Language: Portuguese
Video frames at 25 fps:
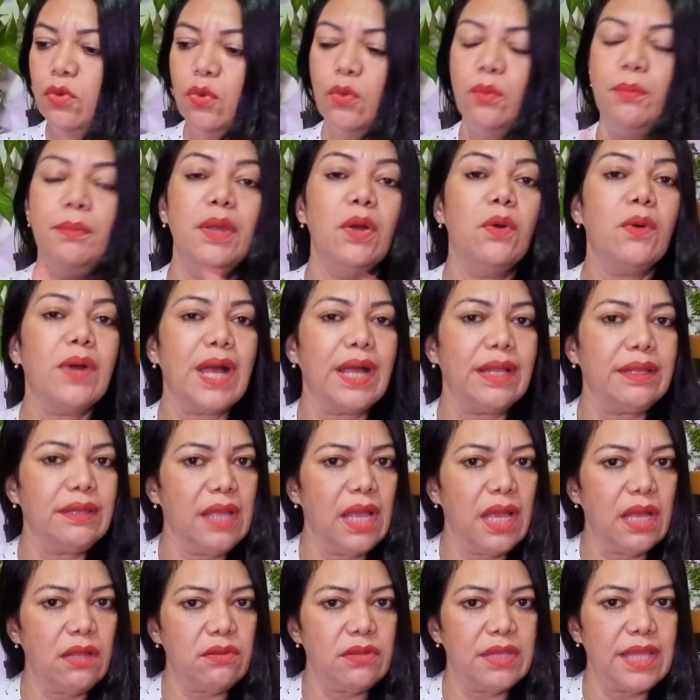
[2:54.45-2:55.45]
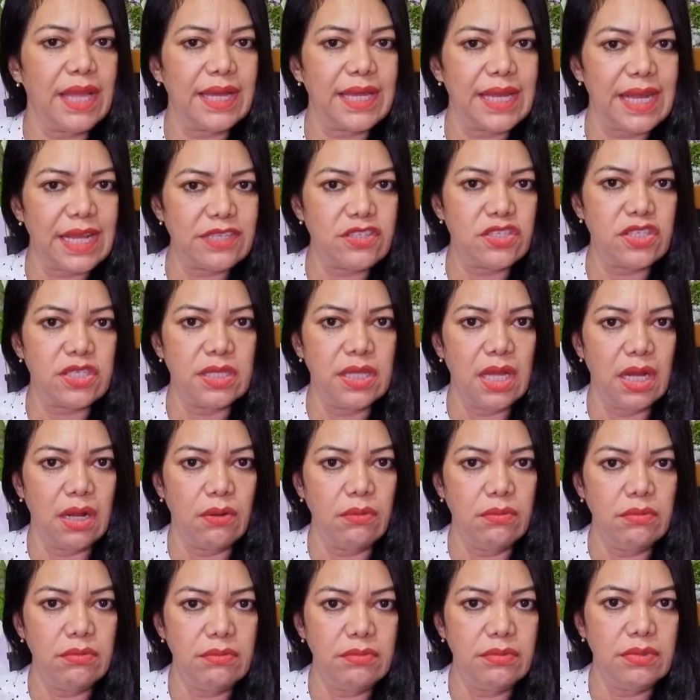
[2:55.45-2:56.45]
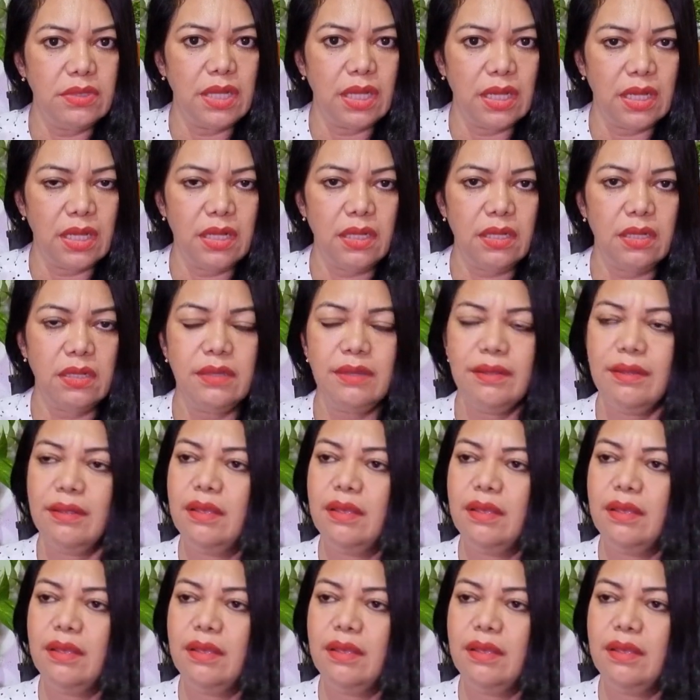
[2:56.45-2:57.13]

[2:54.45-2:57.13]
o meu caderno da gratidão, né?